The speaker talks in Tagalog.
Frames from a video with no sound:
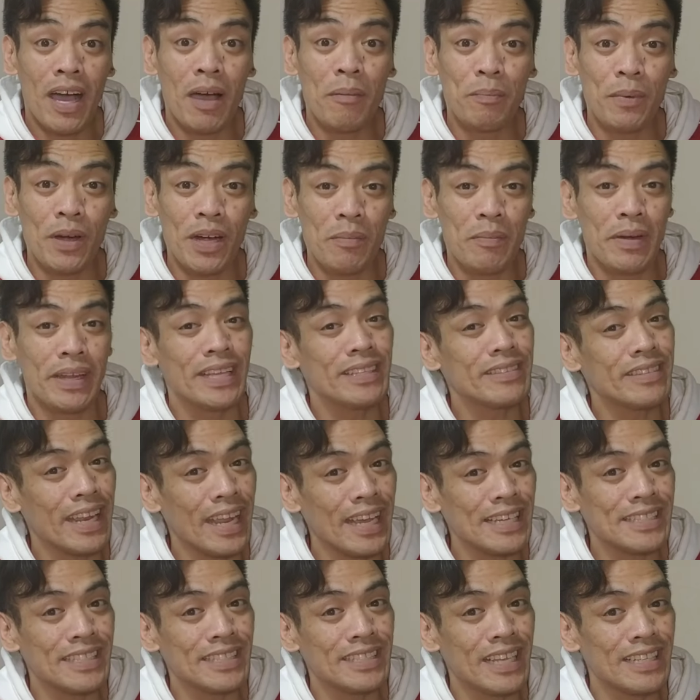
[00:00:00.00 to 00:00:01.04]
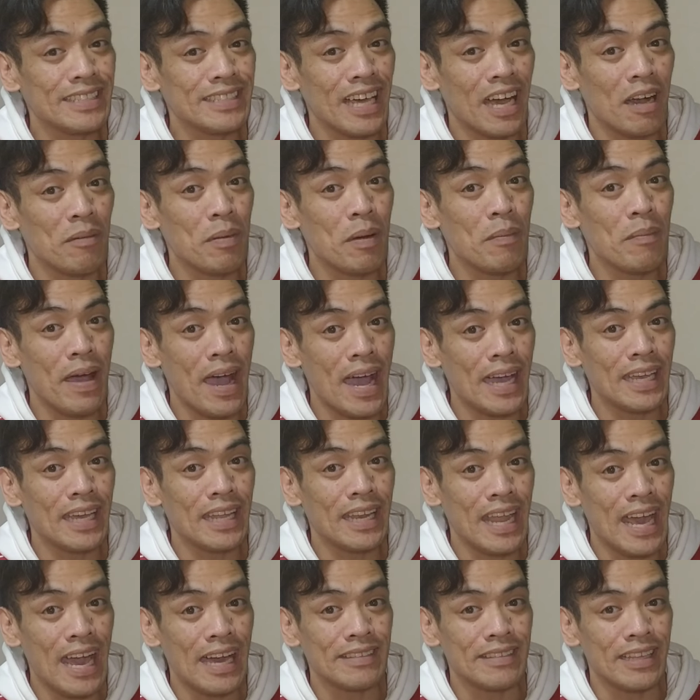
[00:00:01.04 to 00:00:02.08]
mga permanent resident na
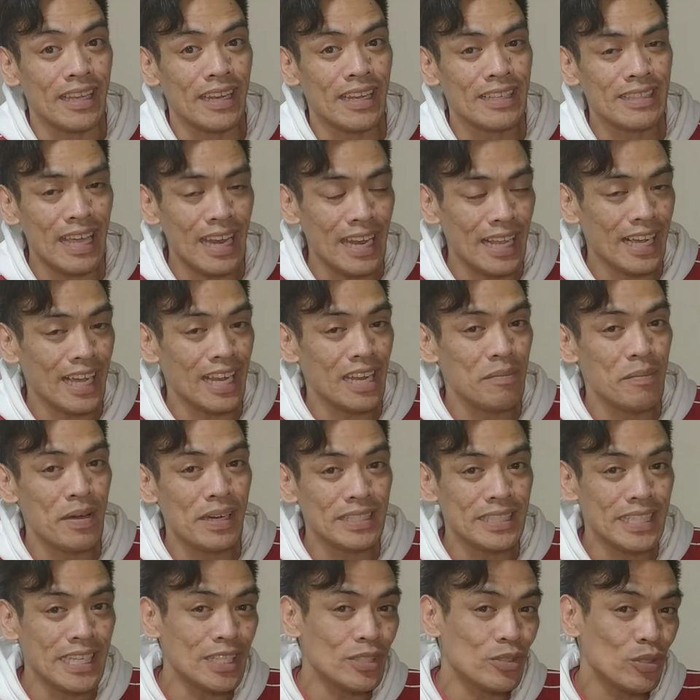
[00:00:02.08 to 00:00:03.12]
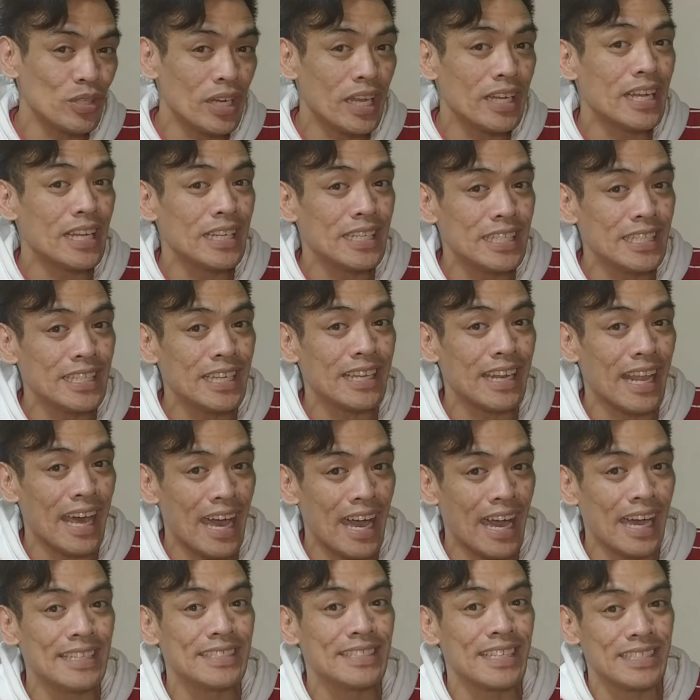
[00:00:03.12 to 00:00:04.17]
kababayan natin na talaga namang dito na
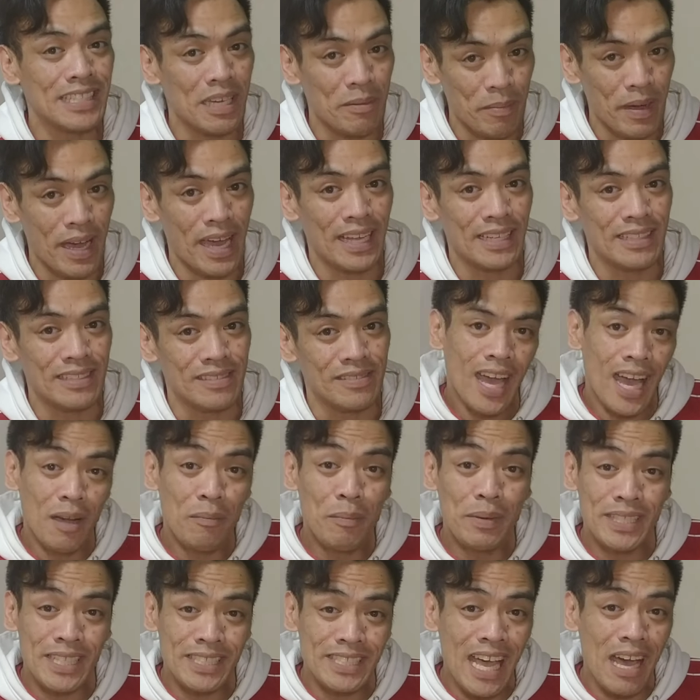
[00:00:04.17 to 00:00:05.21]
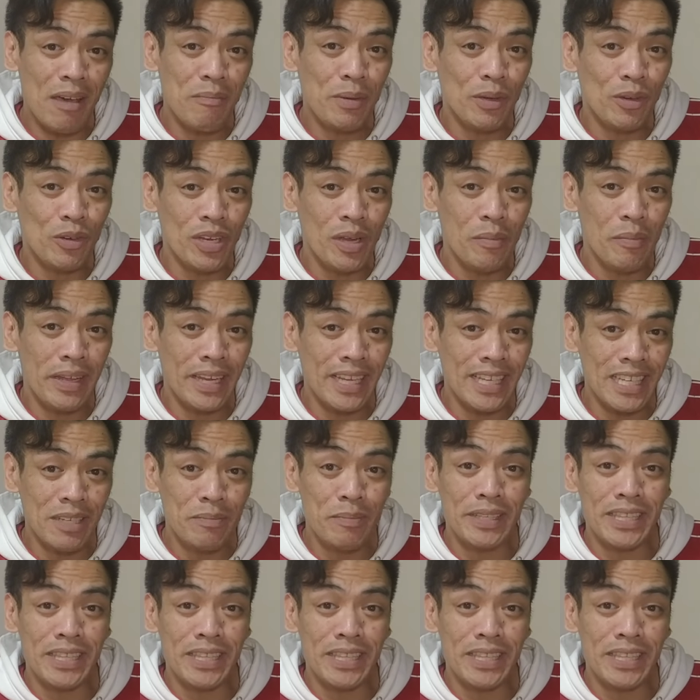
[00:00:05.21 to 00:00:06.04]
naninirahan sa Japan. Ang masasabi ko naman ay